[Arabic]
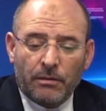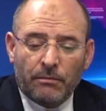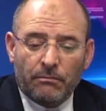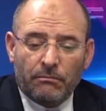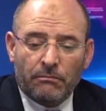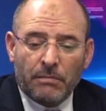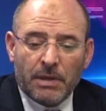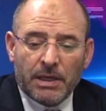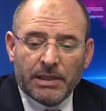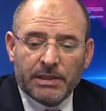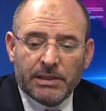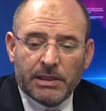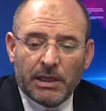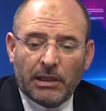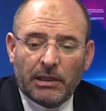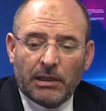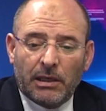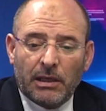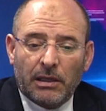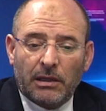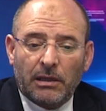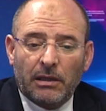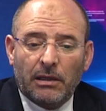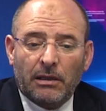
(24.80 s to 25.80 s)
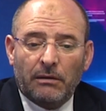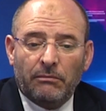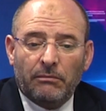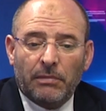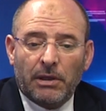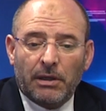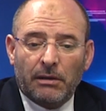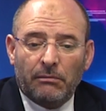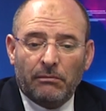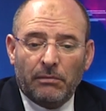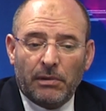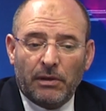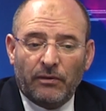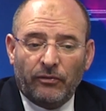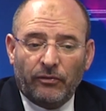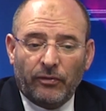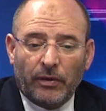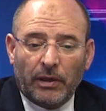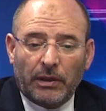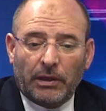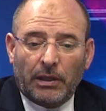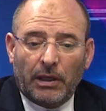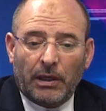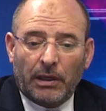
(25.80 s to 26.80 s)
ما زالت كثير من
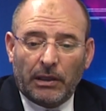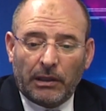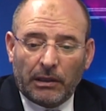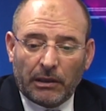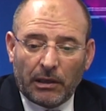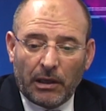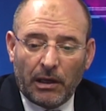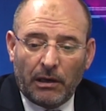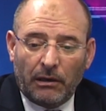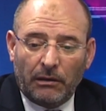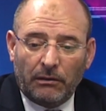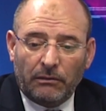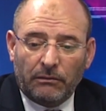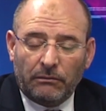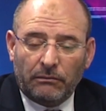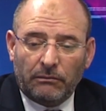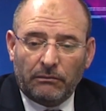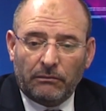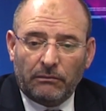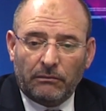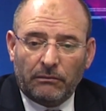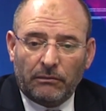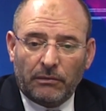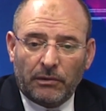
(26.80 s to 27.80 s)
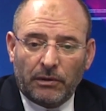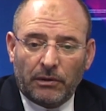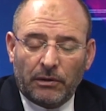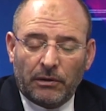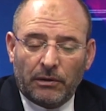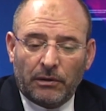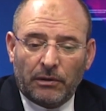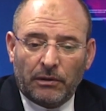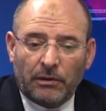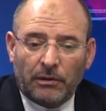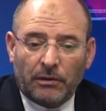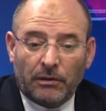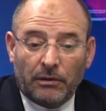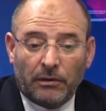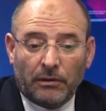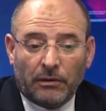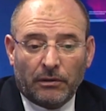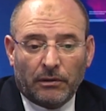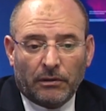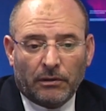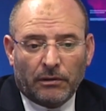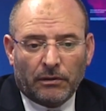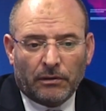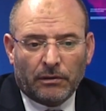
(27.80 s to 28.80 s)
الملفات عالقة
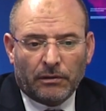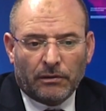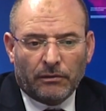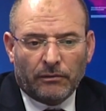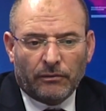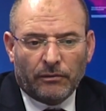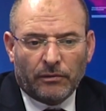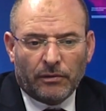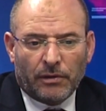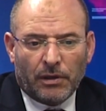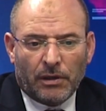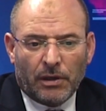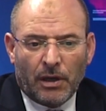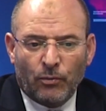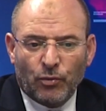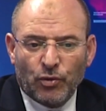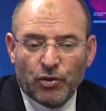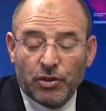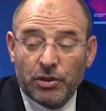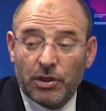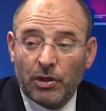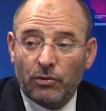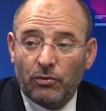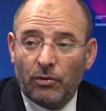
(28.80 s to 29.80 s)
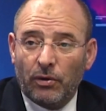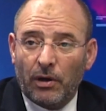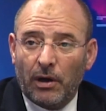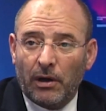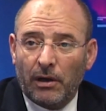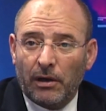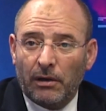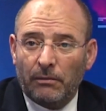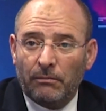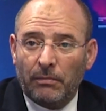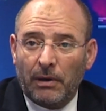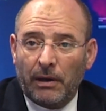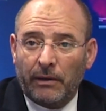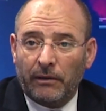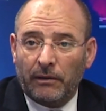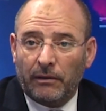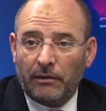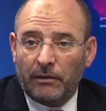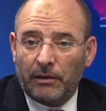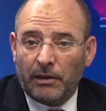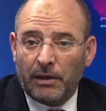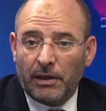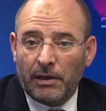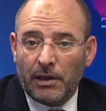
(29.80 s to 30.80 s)
آه، على مستوى بعض
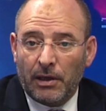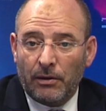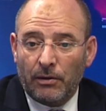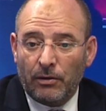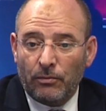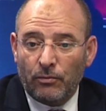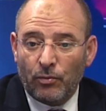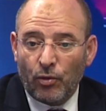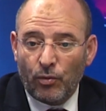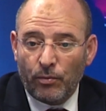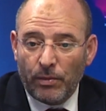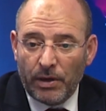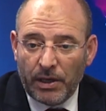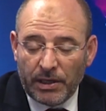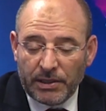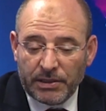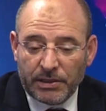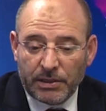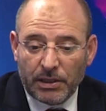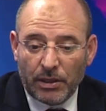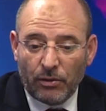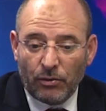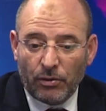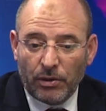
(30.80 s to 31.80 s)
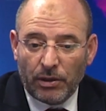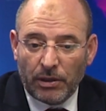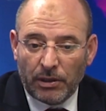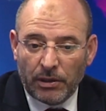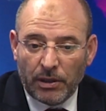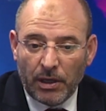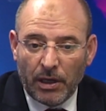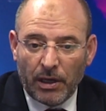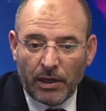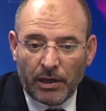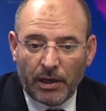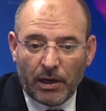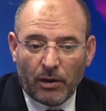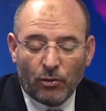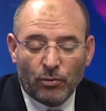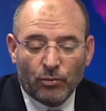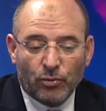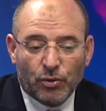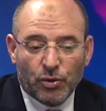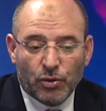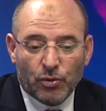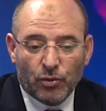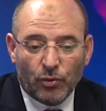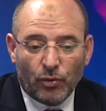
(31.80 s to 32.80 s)
الممارسة والإدارة
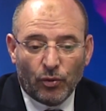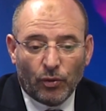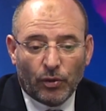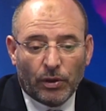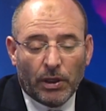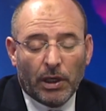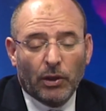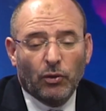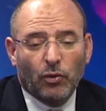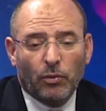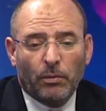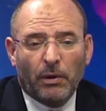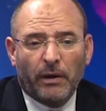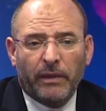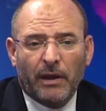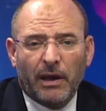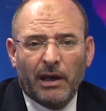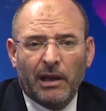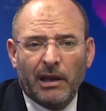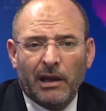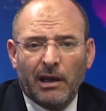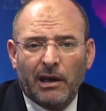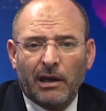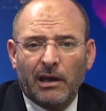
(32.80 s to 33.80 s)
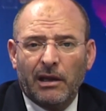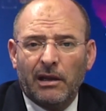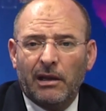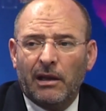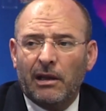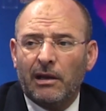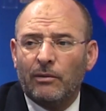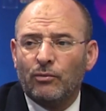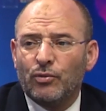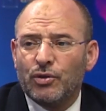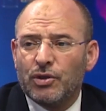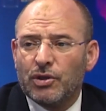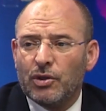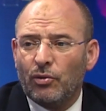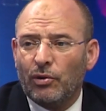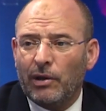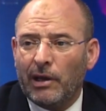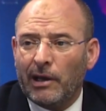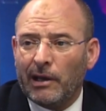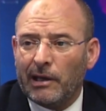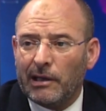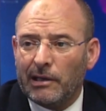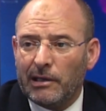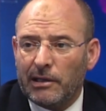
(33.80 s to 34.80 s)
والسلوكات وبعضها على الأقل على مستوى
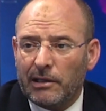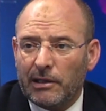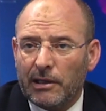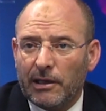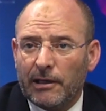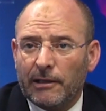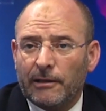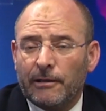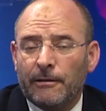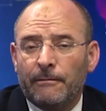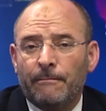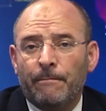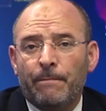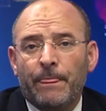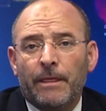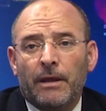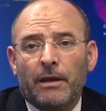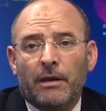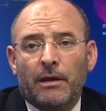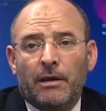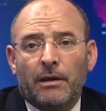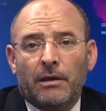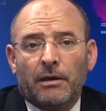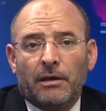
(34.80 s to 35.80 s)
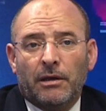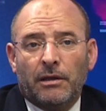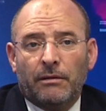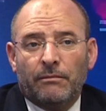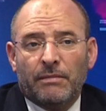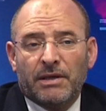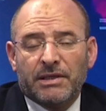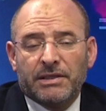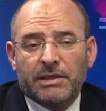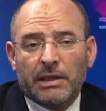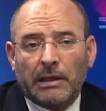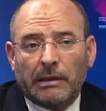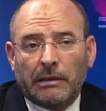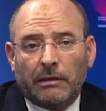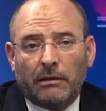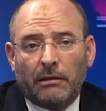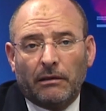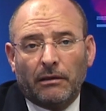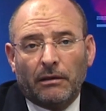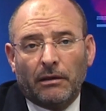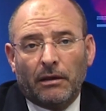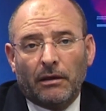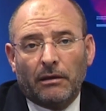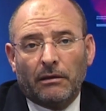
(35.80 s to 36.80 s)
العقليات إذ ما
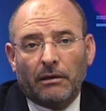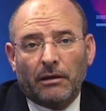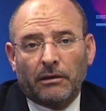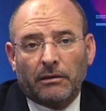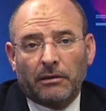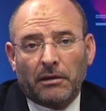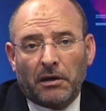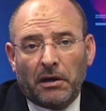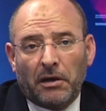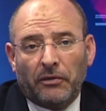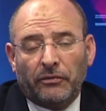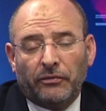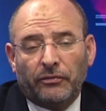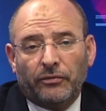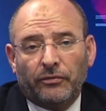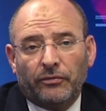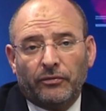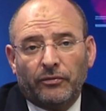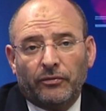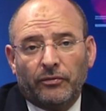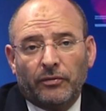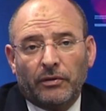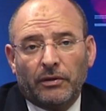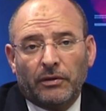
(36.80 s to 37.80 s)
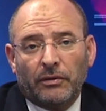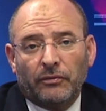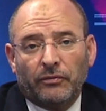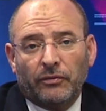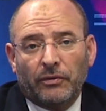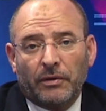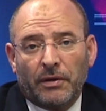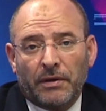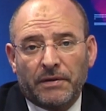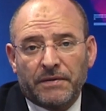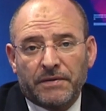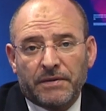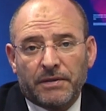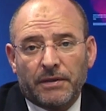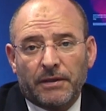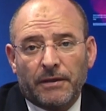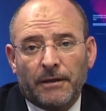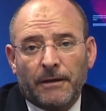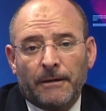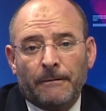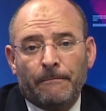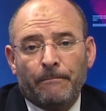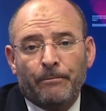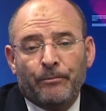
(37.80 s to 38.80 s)
زالت أطراف
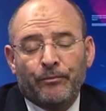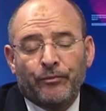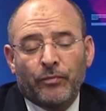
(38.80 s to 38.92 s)
فرنسية